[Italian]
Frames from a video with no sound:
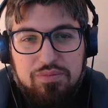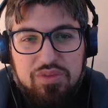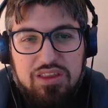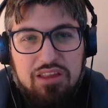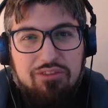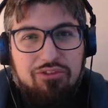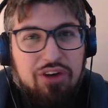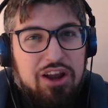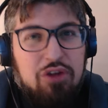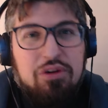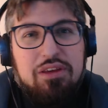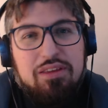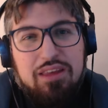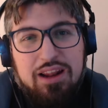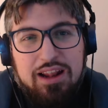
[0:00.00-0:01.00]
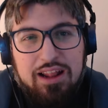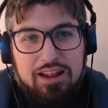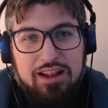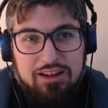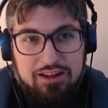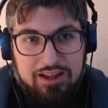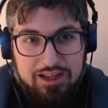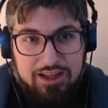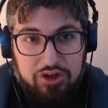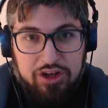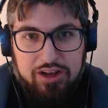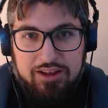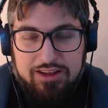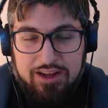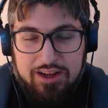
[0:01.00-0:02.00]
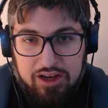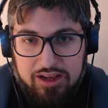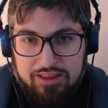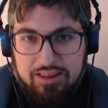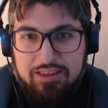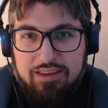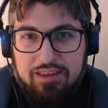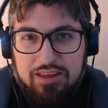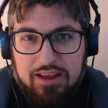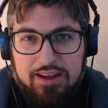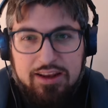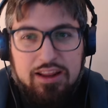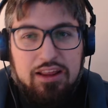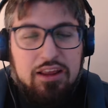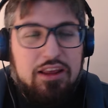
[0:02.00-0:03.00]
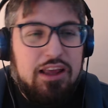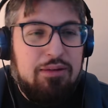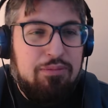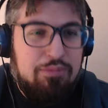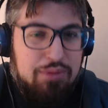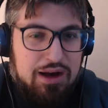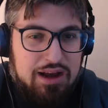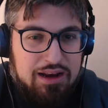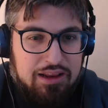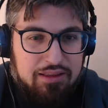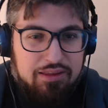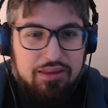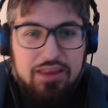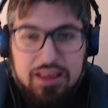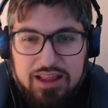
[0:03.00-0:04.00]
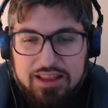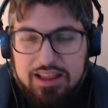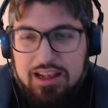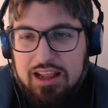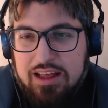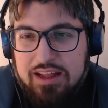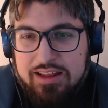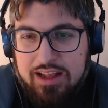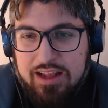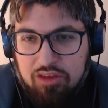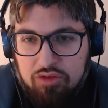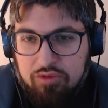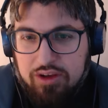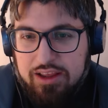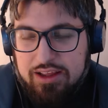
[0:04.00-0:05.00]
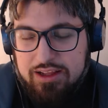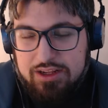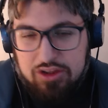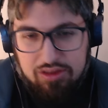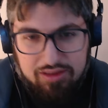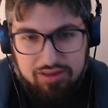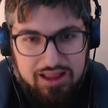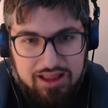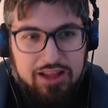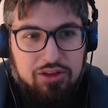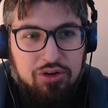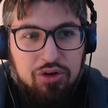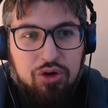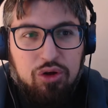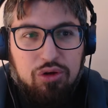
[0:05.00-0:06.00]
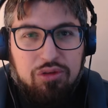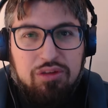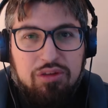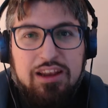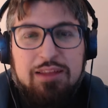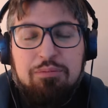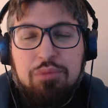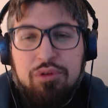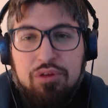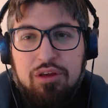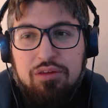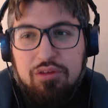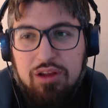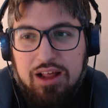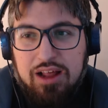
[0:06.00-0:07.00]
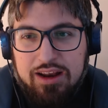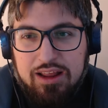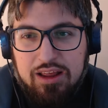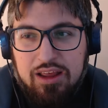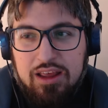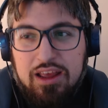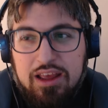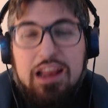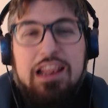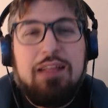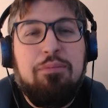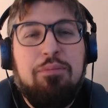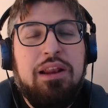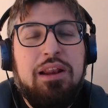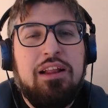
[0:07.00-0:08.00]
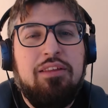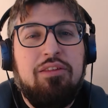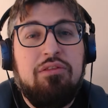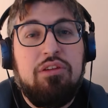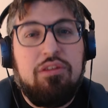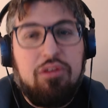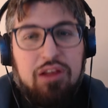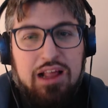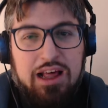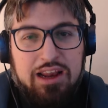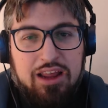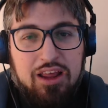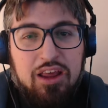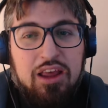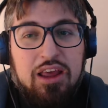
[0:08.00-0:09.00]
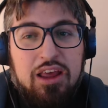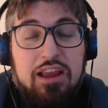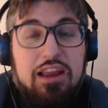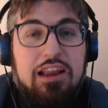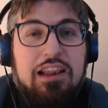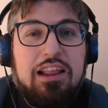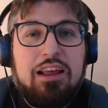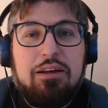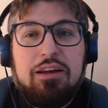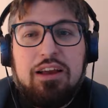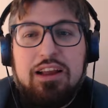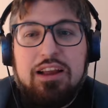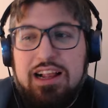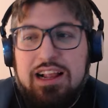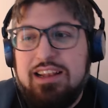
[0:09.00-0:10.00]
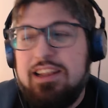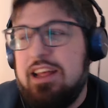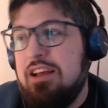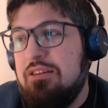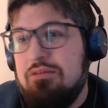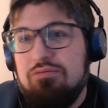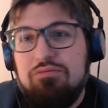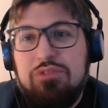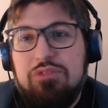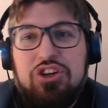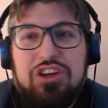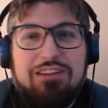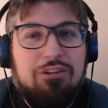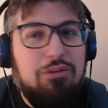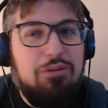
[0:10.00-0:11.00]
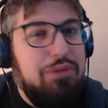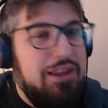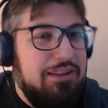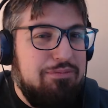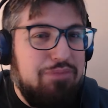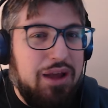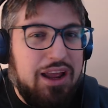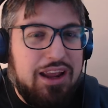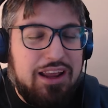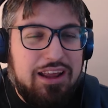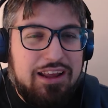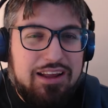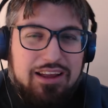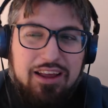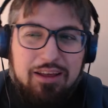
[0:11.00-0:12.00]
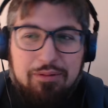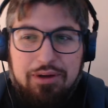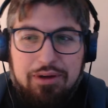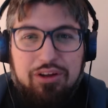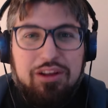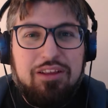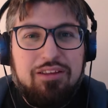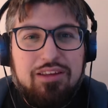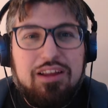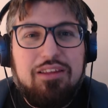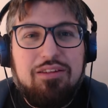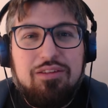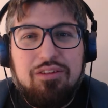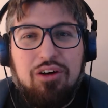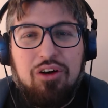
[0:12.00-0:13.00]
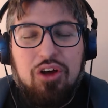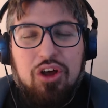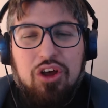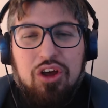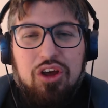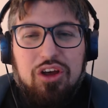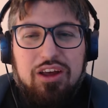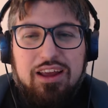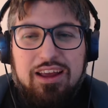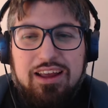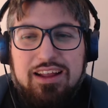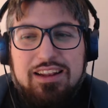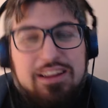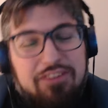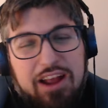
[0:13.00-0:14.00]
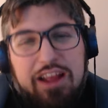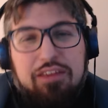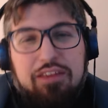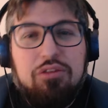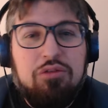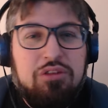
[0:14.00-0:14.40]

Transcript: fare una serie dedicata al diario degli assassini che parli sia della catastrofe che c'è stato, ossia l'implosione solare, la brillazione solare, il grande, diciamo, Big Bang, però in senso eh, diverso, come